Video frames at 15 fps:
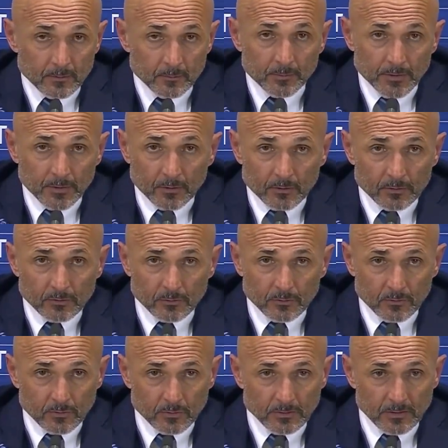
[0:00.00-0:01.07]
Però sono
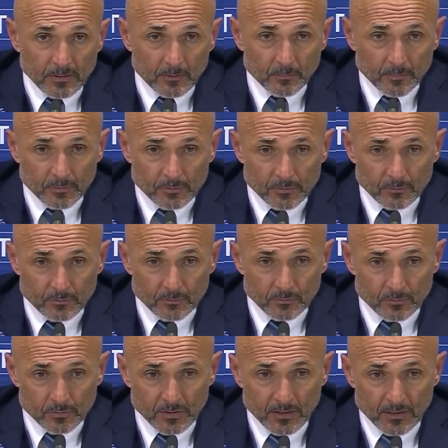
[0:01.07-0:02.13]
cose che possono
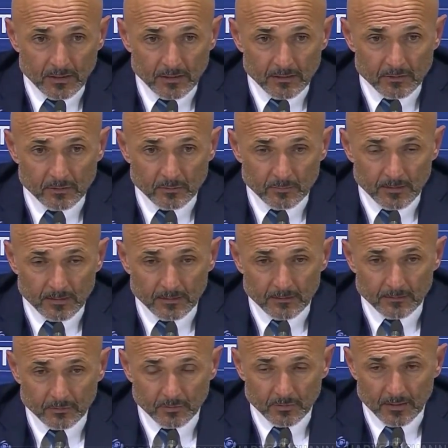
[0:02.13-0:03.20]
succedere,
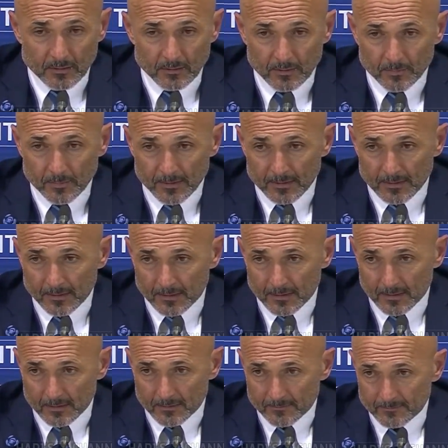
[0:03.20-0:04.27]
insomma, giocare una
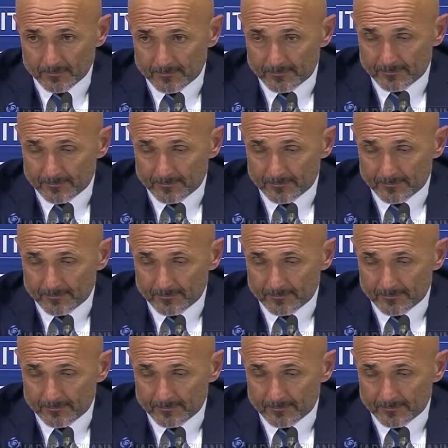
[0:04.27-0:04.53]
partita